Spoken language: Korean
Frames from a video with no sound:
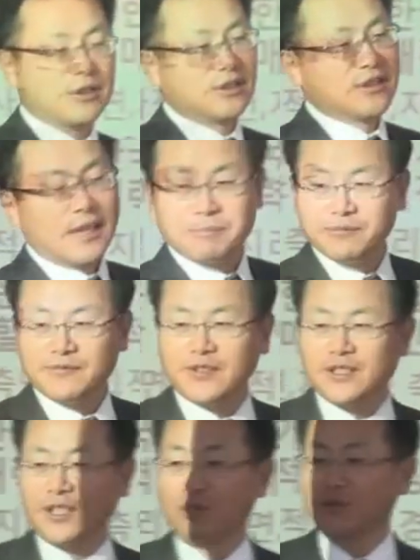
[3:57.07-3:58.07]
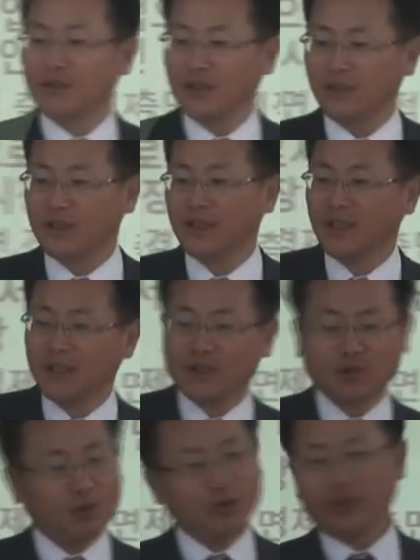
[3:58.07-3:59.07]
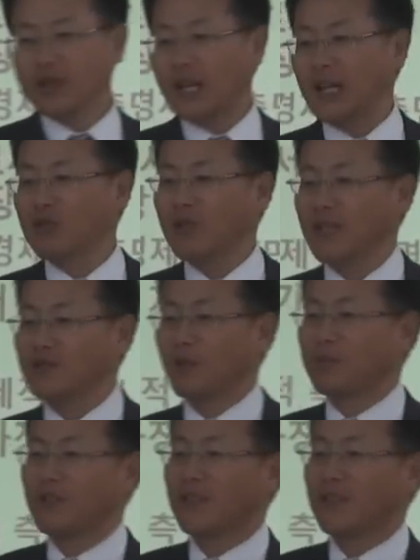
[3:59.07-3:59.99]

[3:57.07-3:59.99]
내고 있는 납세자로서 도저히 간과할 수